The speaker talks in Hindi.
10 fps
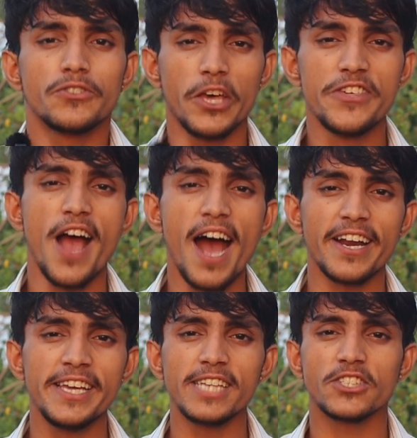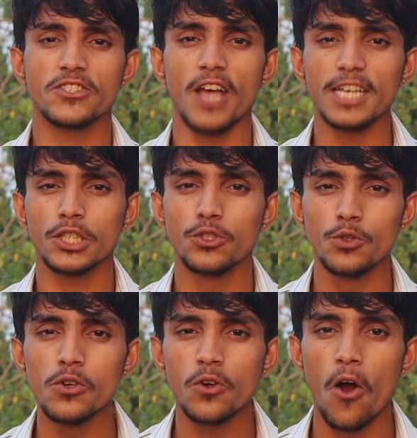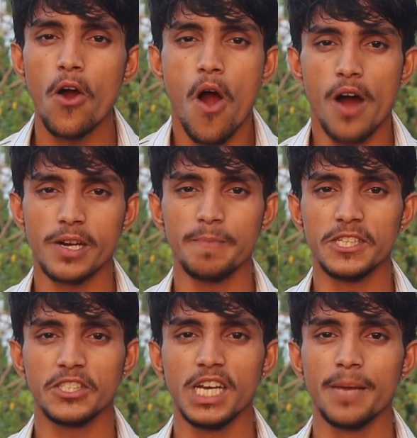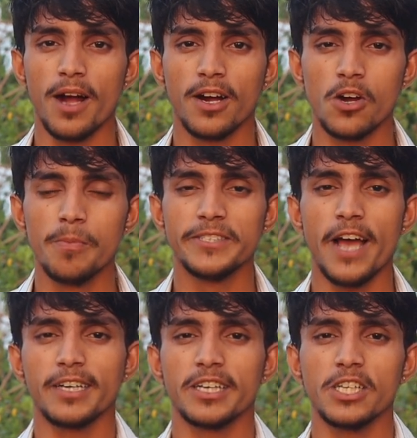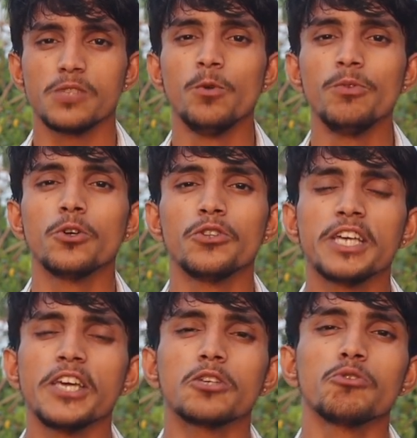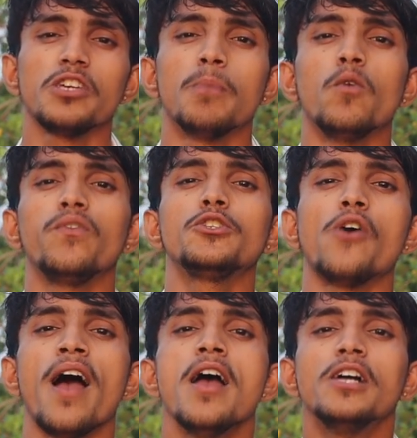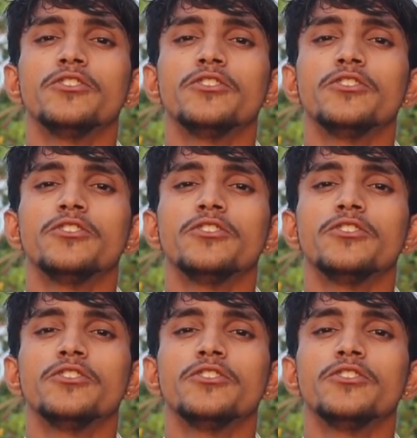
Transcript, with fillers: तैयार रहिए सात जून को और अपने सिनेमा घरों में जा करके इस मूवी को देखिए क्योंकि ये मूवी जो है